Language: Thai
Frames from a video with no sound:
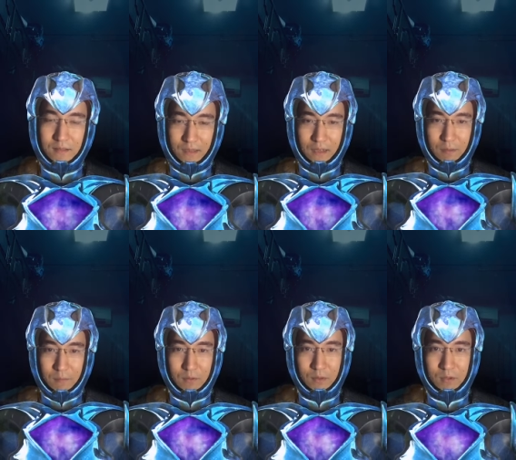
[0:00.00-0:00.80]
นะครับ
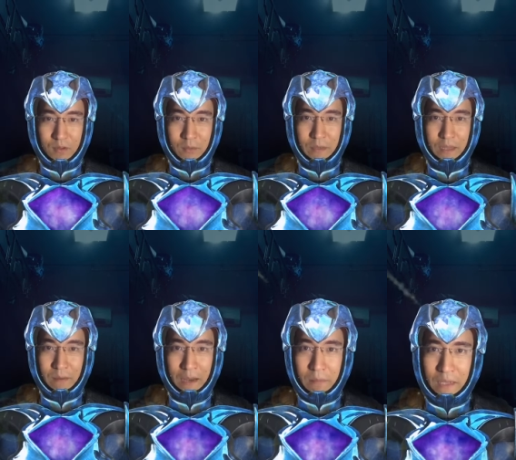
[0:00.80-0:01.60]
น้องๆต้องไป
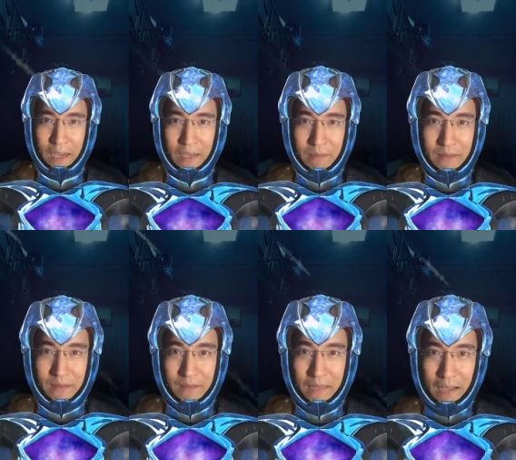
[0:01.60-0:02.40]
ทำงานมีใคร
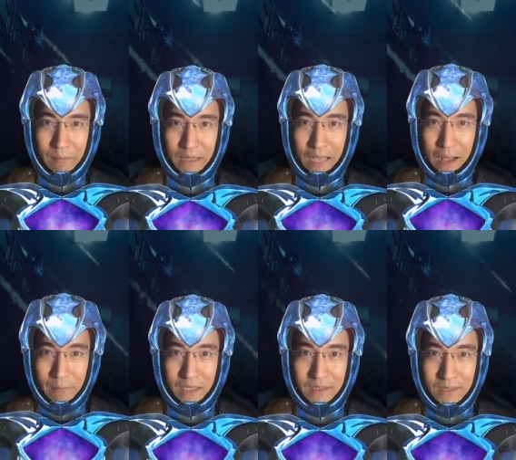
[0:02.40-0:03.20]
ไลน์มาถาม
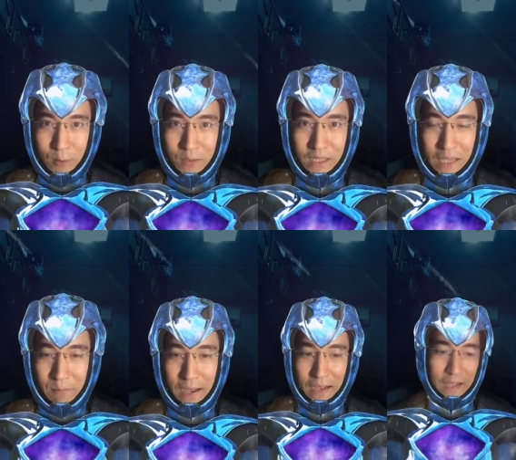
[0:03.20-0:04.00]
หนังสือลงที่ไหน
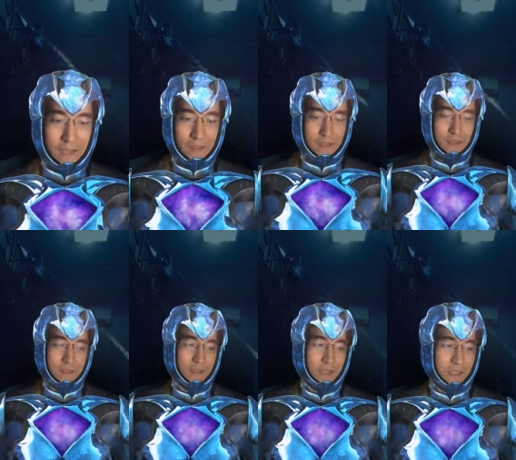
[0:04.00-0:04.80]
บ้าง อ่ะ
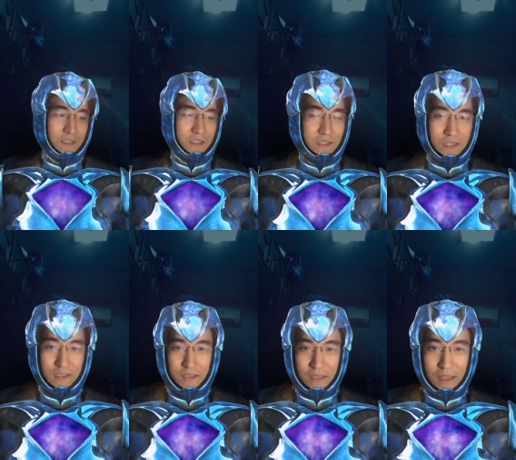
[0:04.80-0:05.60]
เรื่องหนังสือ
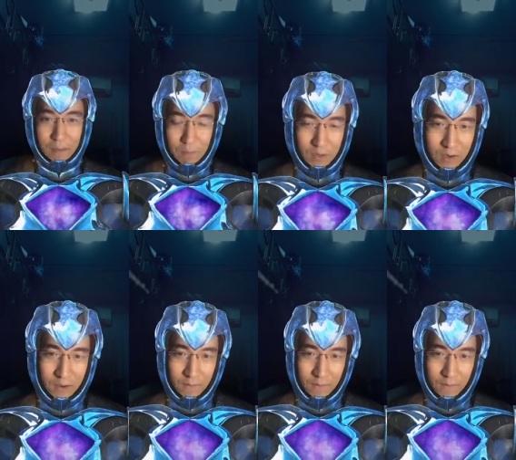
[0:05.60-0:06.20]
นะครับ ก็